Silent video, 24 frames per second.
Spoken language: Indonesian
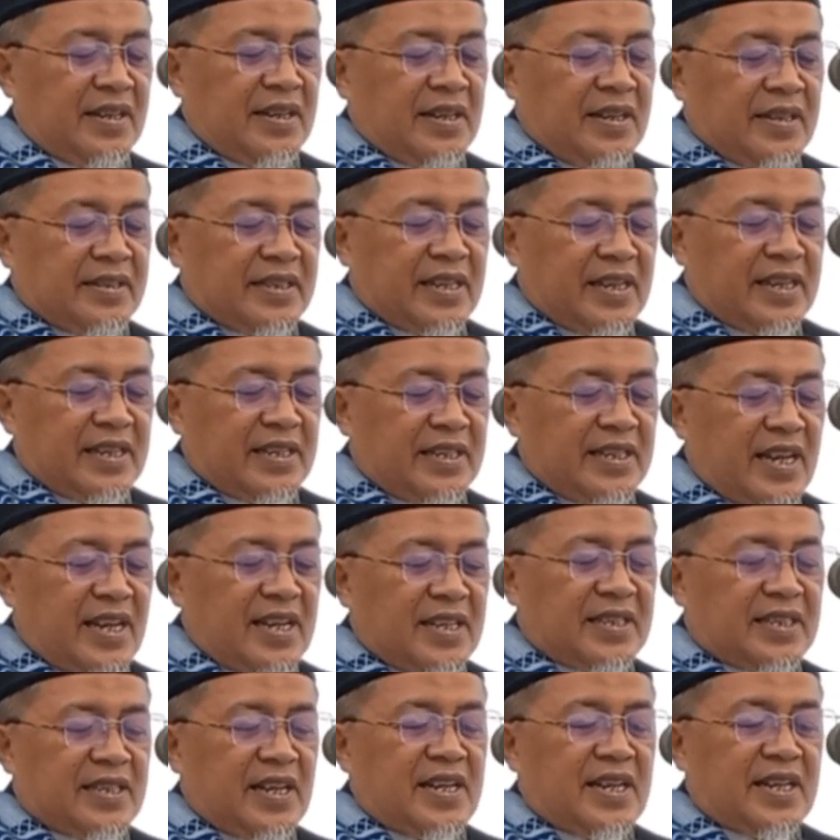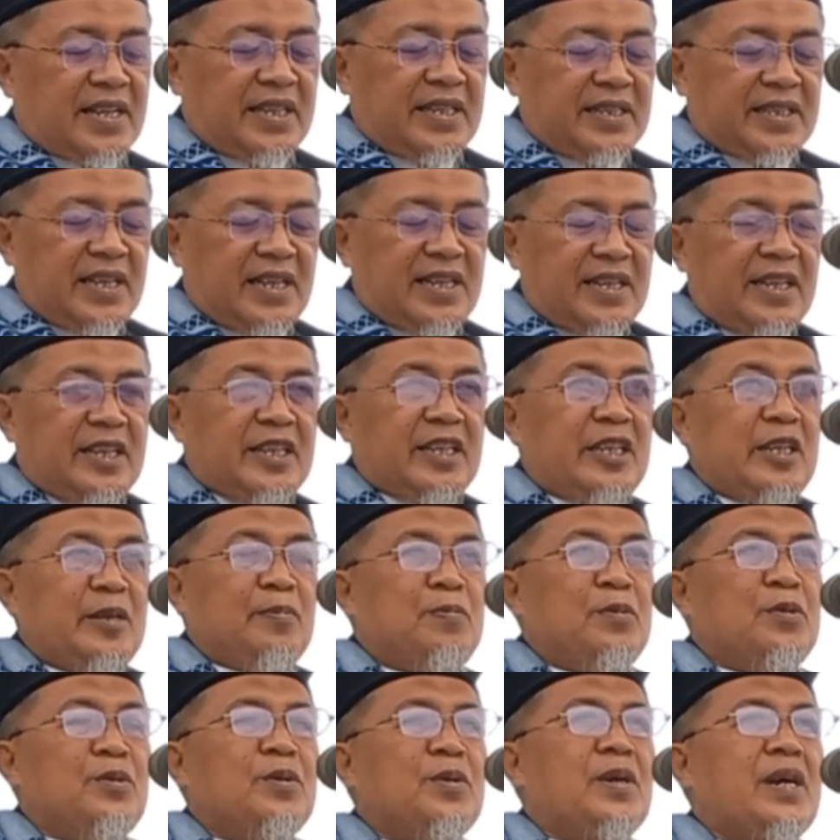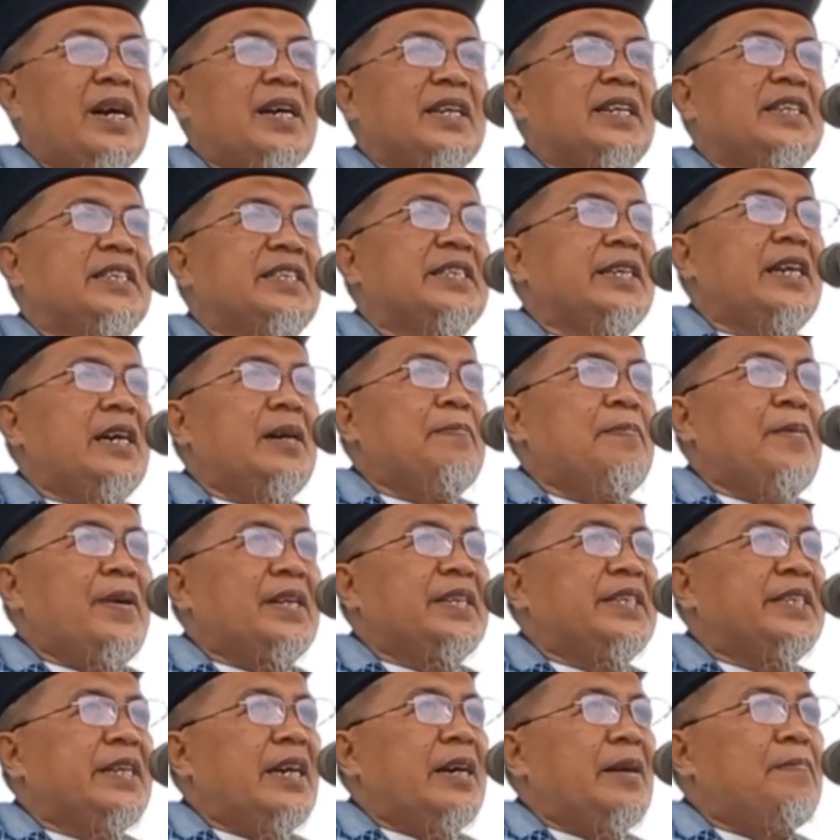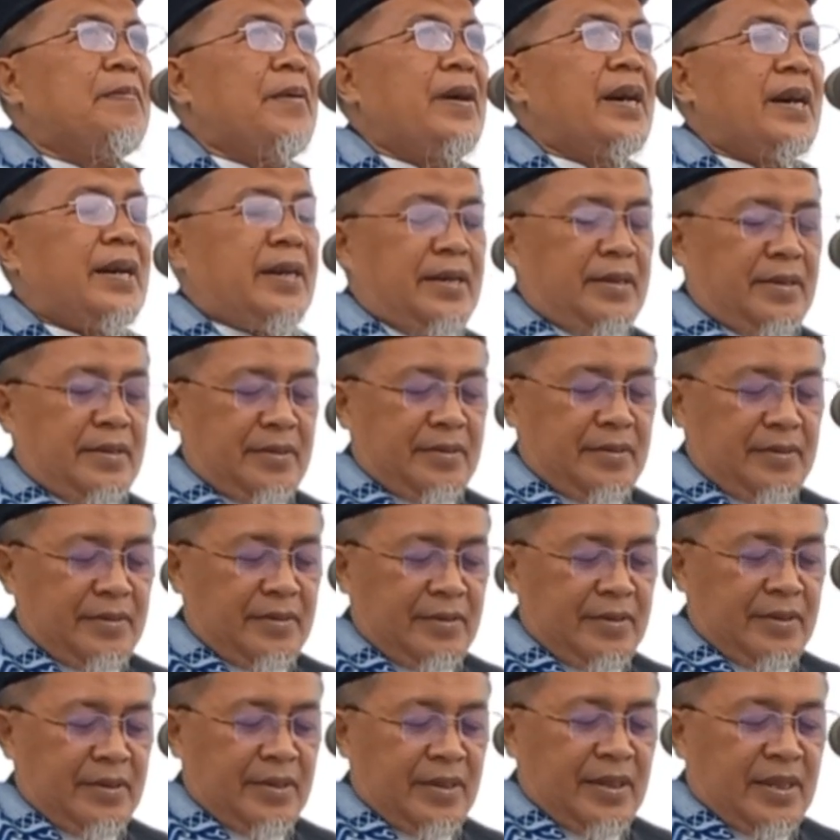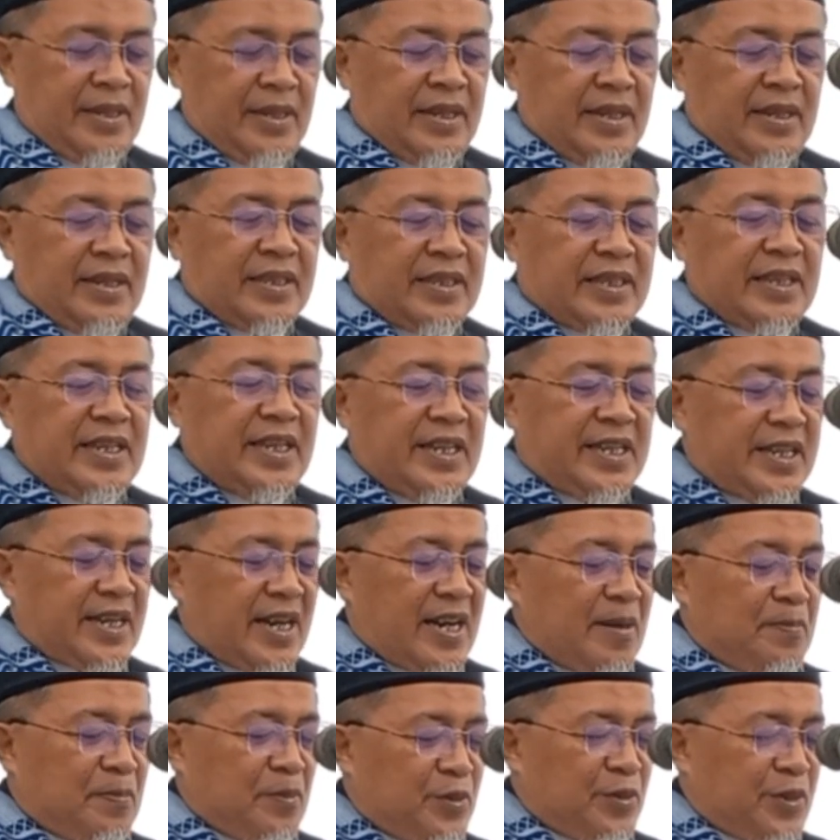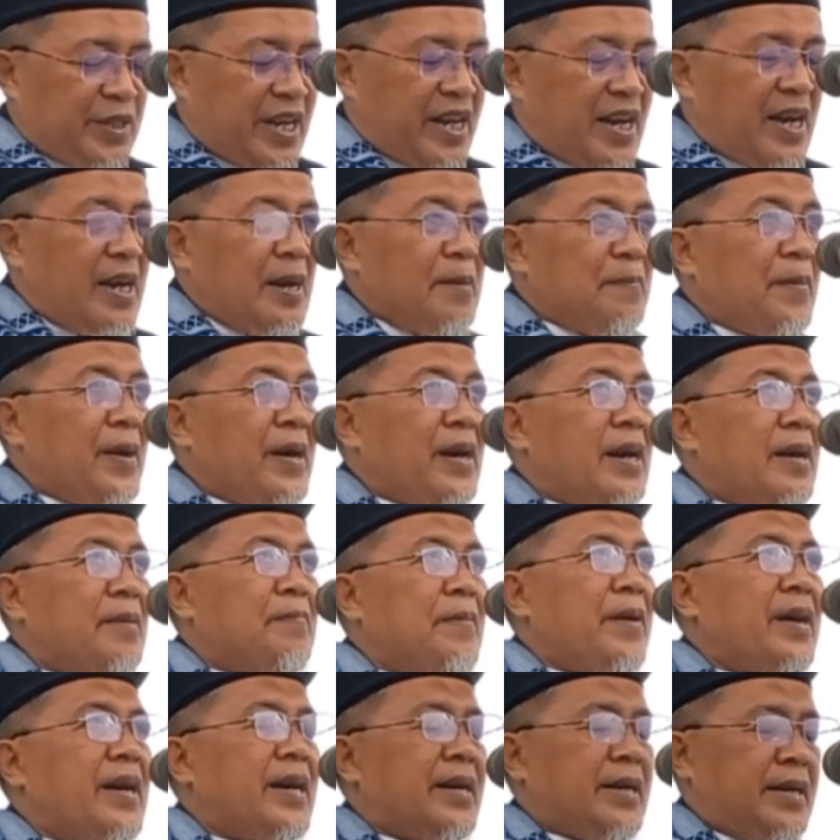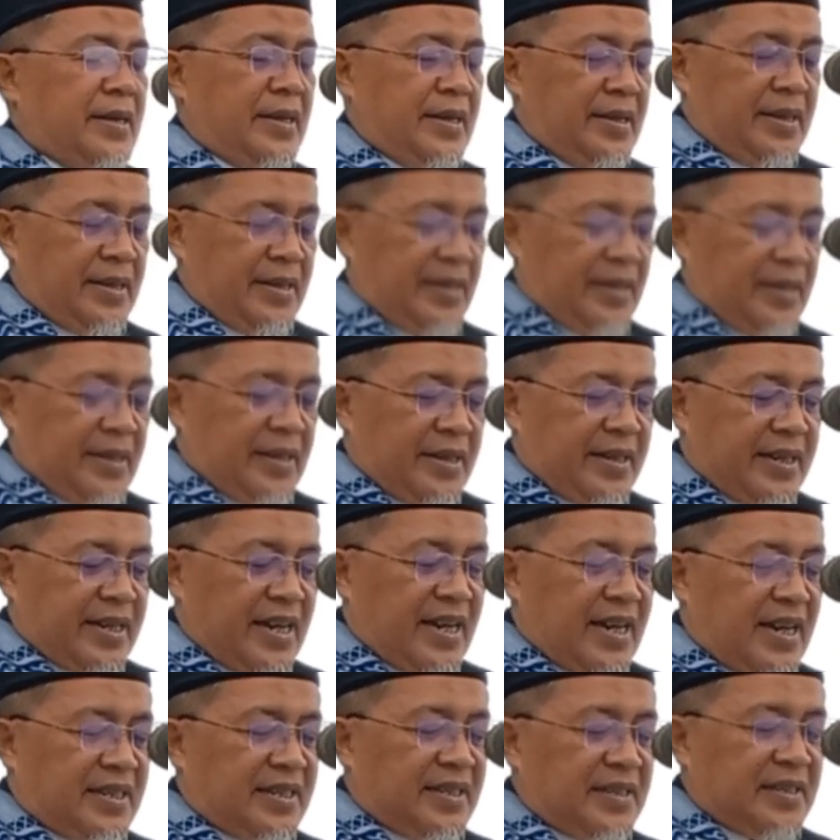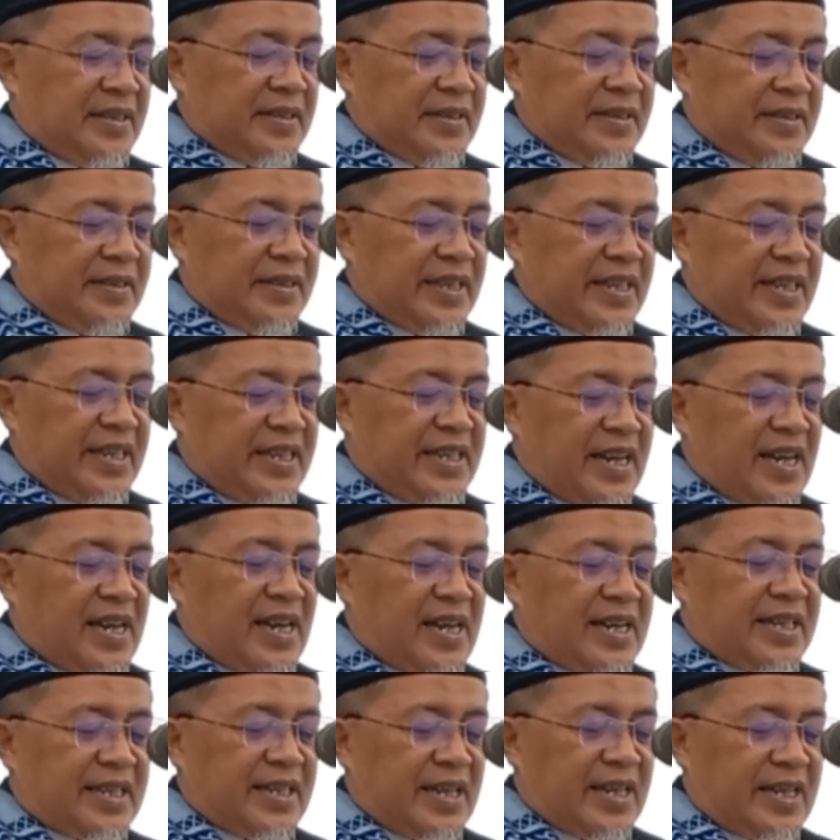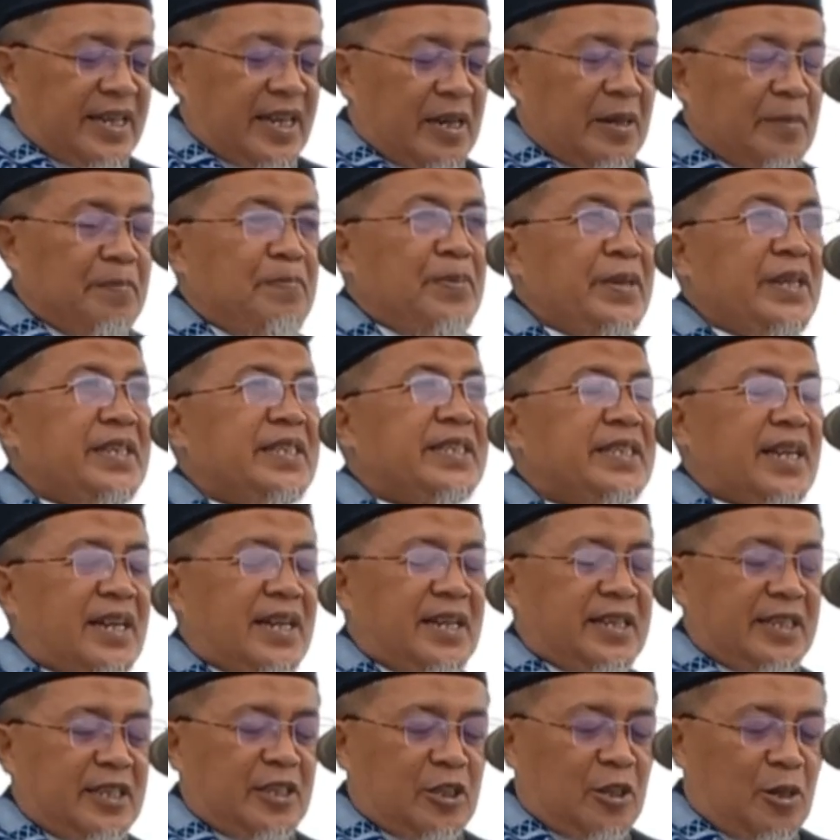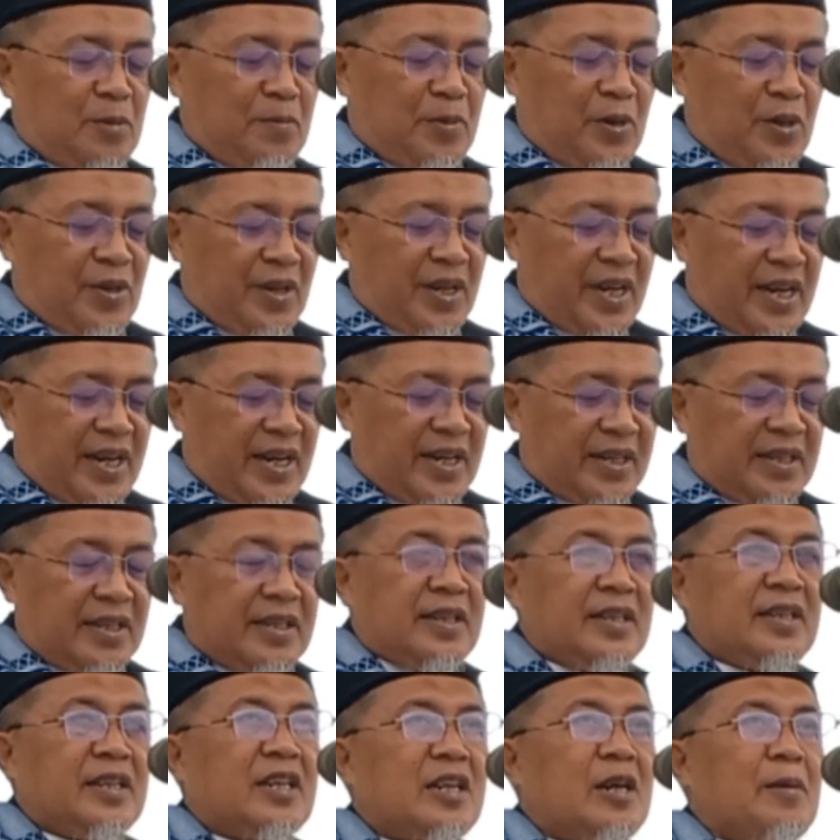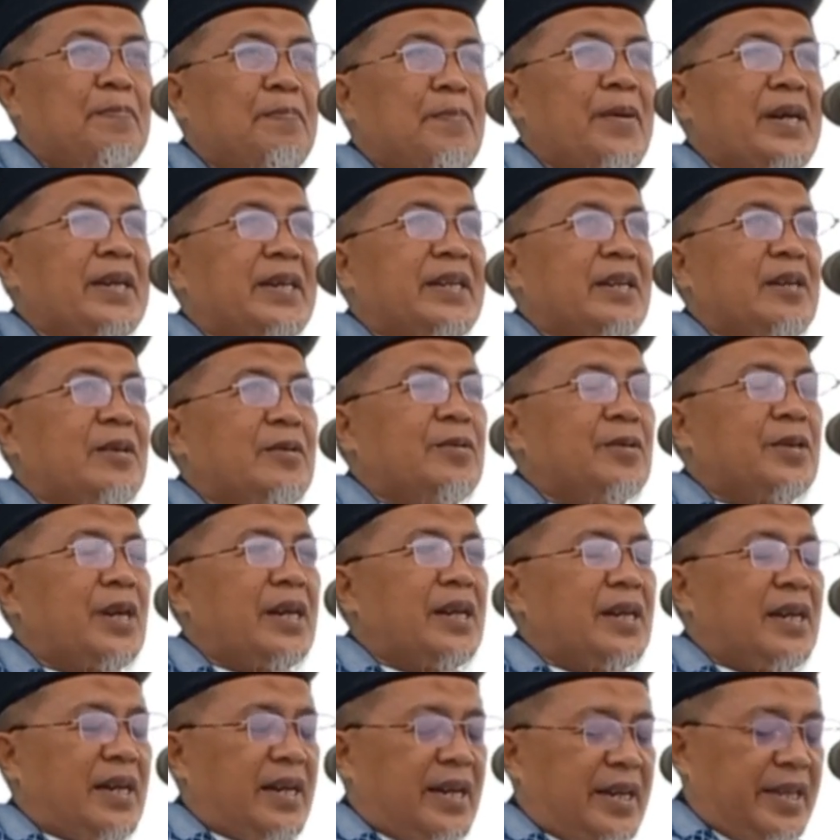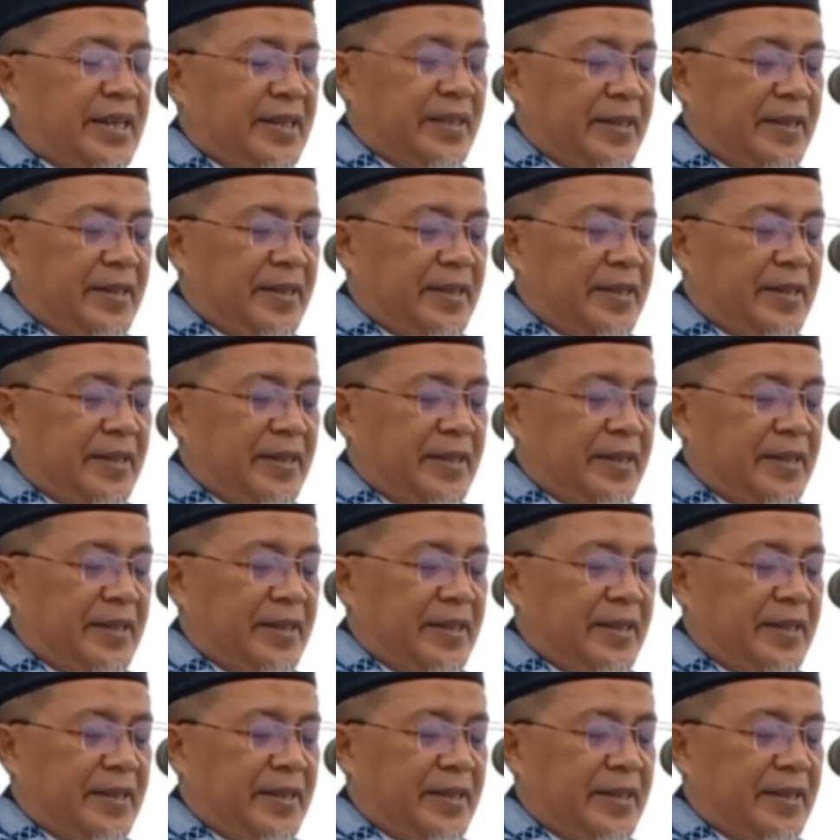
ternyata kita ini bukan siapa-siapa, tidak punya apa-apa, dan tidak ada yang bisa disombongkan kepada orang lain.